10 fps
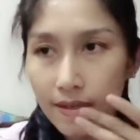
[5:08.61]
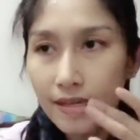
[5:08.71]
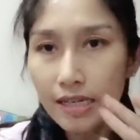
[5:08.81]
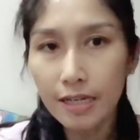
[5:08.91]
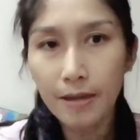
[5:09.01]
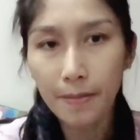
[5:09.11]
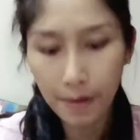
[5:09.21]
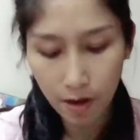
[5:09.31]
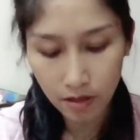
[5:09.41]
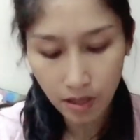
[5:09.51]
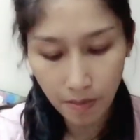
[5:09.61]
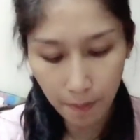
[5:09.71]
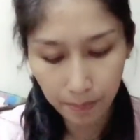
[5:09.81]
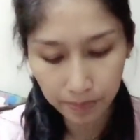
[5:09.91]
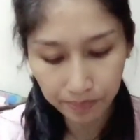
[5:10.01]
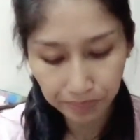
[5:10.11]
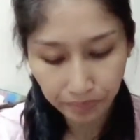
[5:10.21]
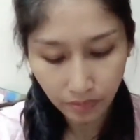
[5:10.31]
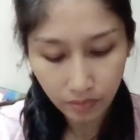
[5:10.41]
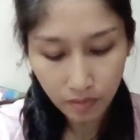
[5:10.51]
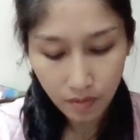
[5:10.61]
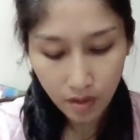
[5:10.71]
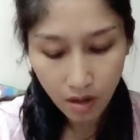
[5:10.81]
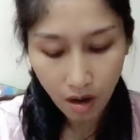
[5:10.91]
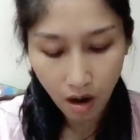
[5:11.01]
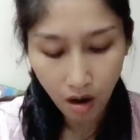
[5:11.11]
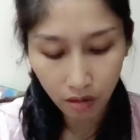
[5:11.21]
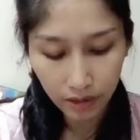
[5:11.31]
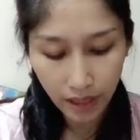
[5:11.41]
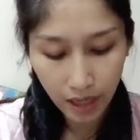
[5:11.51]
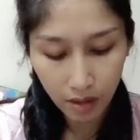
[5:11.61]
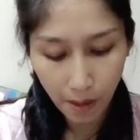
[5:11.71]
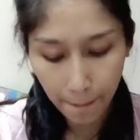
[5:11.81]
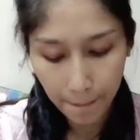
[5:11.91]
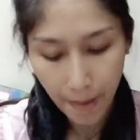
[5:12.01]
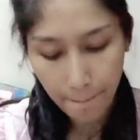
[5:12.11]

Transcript: เนื้อครีมก็จะแบบออกแนวแบบ